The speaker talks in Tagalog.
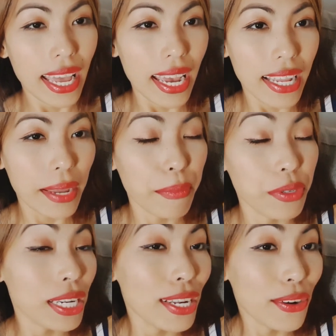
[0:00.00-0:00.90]
And I'm
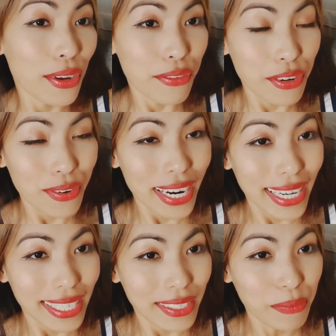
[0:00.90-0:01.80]
really looking
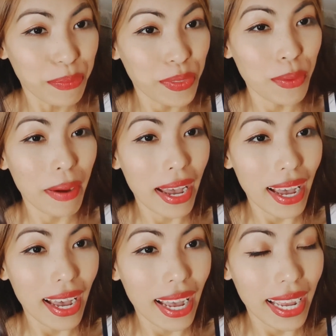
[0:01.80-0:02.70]
forward to
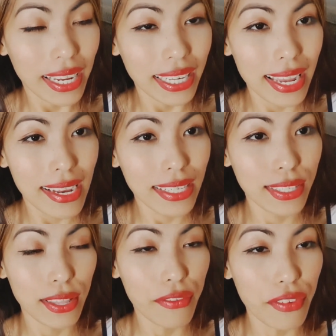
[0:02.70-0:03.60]
my
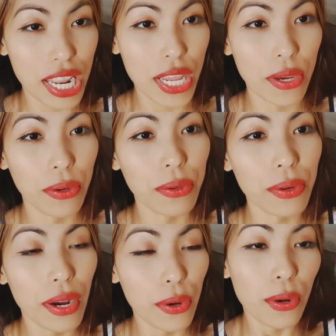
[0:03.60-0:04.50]
next
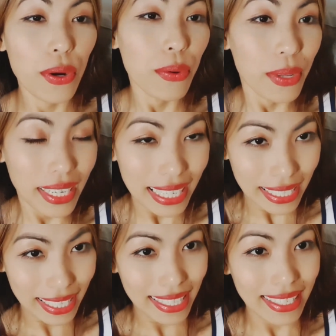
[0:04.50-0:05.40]
video with the
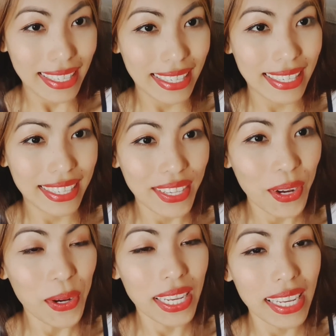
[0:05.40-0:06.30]
details.
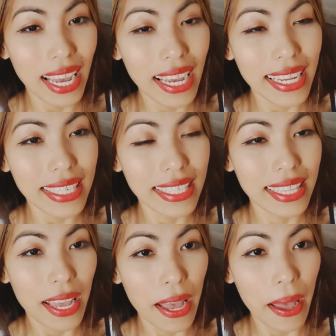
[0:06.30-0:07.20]
Okay guys,
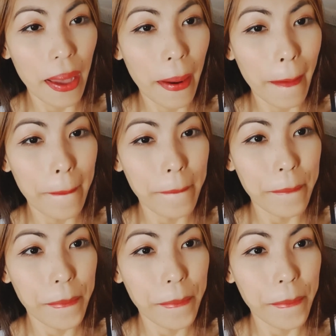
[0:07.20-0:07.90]
and